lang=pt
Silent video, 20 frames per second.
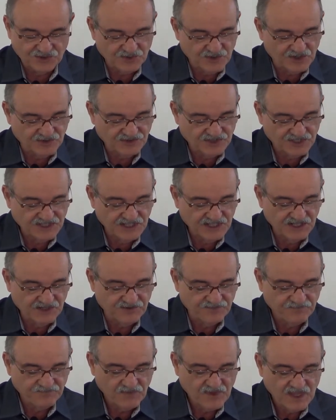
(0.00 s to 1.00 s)
do
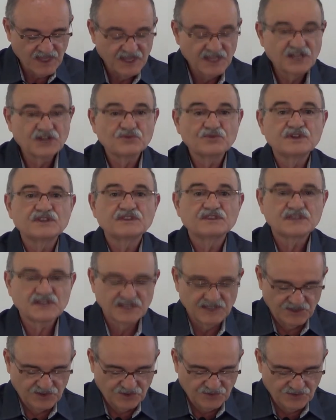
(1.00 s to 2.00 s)
auxílio e, no
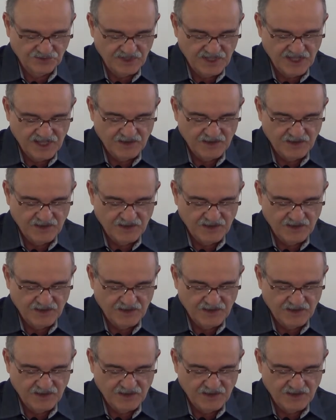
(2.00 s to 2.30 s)
entanto,